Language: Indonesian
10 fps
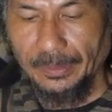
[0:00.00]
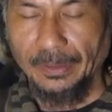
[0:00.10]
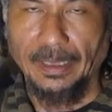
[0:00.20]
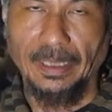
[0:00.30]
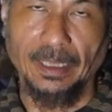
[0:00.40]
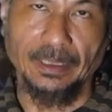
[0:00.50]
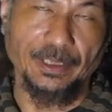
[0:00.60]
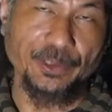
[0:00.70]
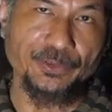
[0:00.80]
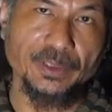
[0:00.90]
Nah,
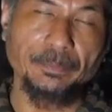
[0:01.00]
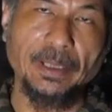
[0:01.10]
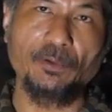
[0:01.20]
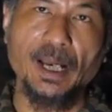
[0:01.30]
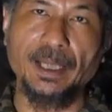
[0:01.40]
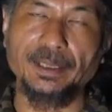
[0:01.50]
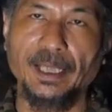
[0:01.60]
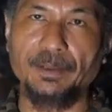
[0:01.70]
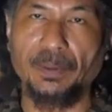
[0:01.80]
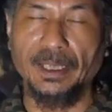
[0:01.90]
keistimewaan
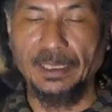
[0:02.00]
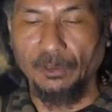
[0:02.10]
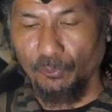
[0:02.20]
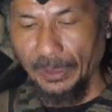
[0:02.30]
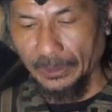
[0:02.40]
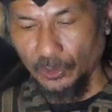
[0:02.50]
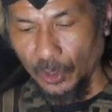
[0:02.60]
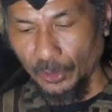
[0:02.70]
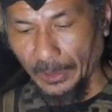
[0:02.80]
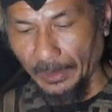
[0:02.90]
daripada
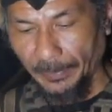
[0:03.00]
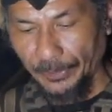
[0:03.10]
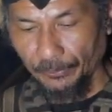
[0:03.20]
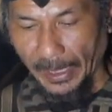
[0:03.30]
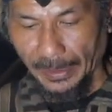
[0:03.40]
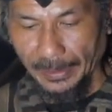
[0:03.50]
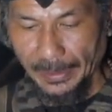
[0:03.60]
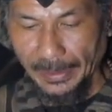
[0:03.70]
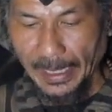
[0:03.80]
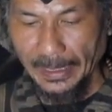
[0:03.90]
weton Kemis
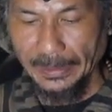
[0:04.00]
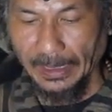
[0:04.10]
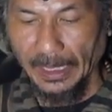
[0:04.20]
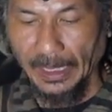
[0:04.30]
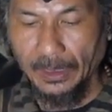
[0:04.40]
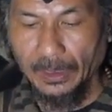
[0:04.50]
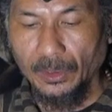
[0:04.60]
Wagi adalah